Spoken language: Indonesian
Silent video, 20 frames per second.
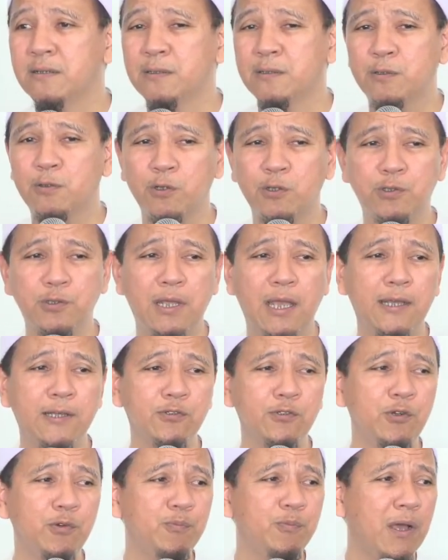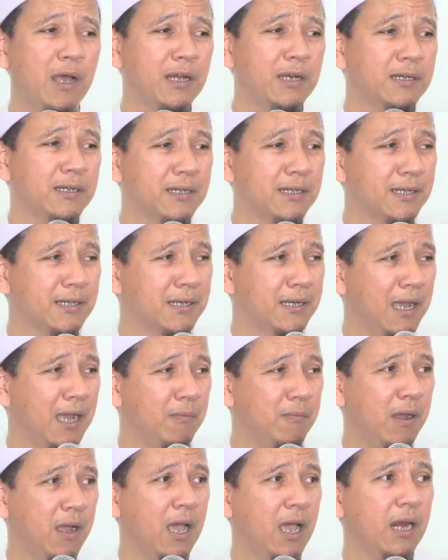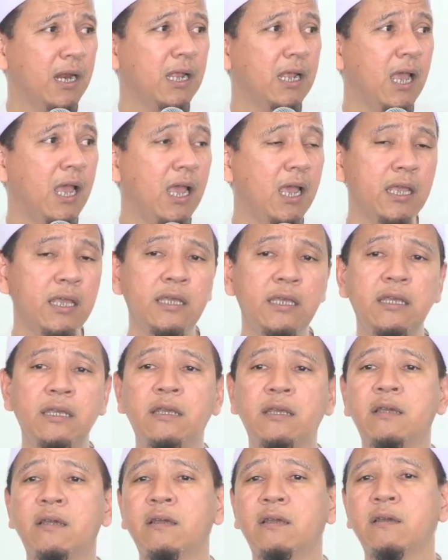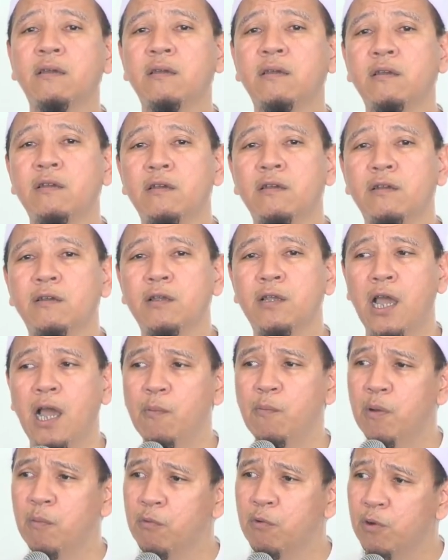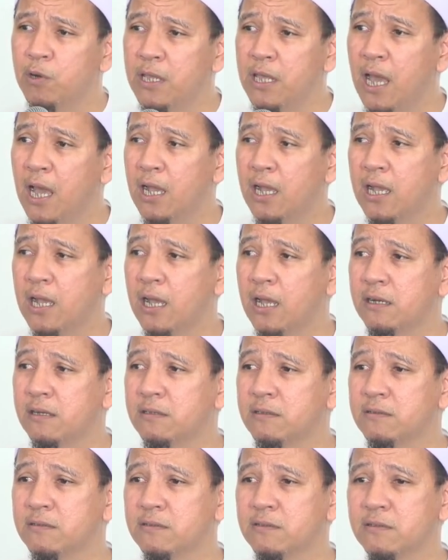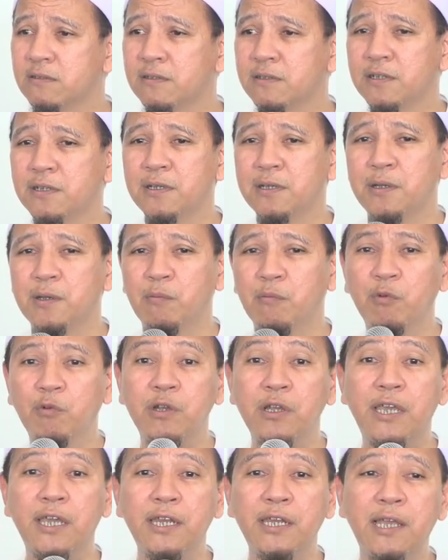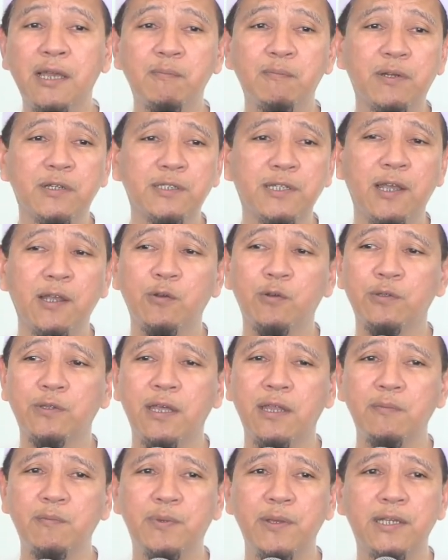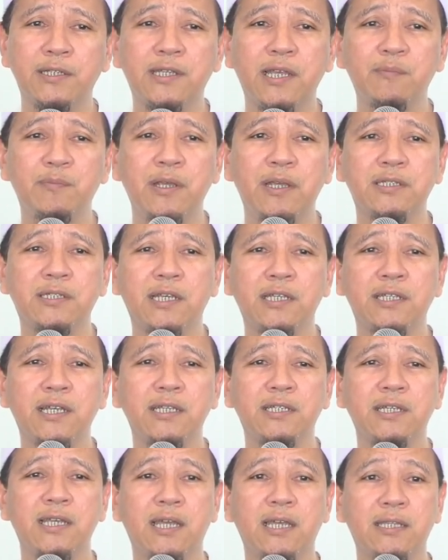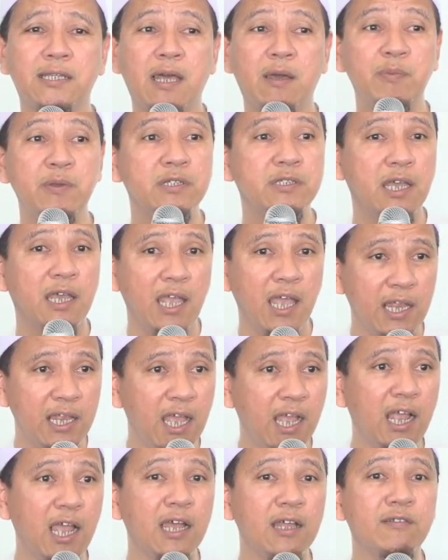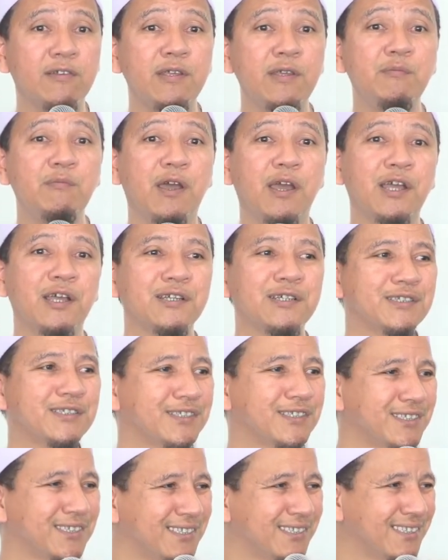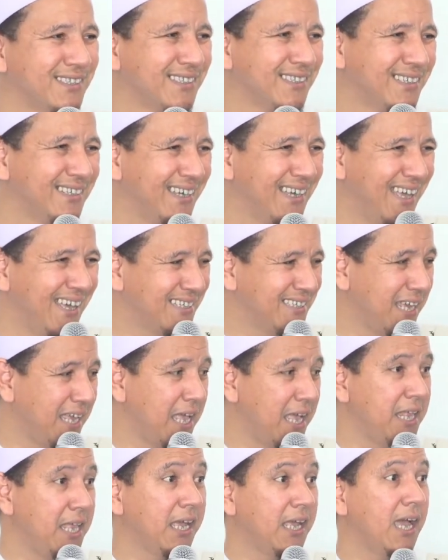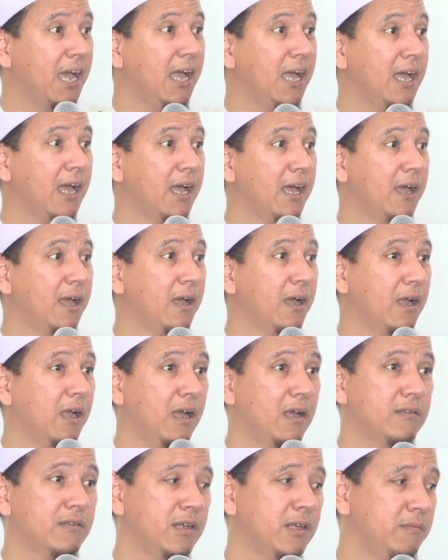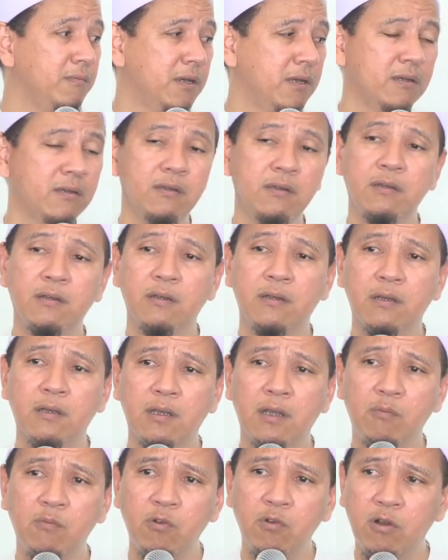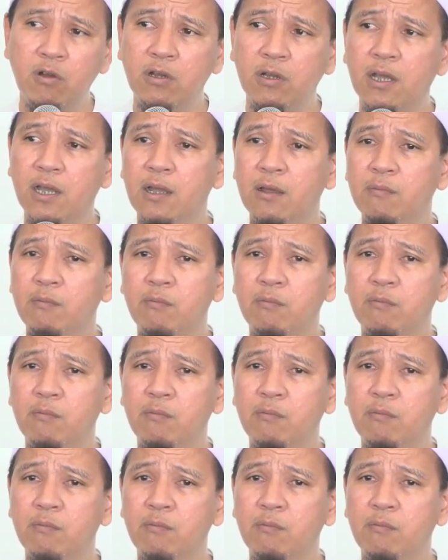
terus nggak sopan, nggak menghargai, nggak memuliakan. Mungkin yang bersangkutan biasa-biasa saja, tapi sayanya nggak terima. Ya sayanya nggak nggak terima. Kamu kok nggak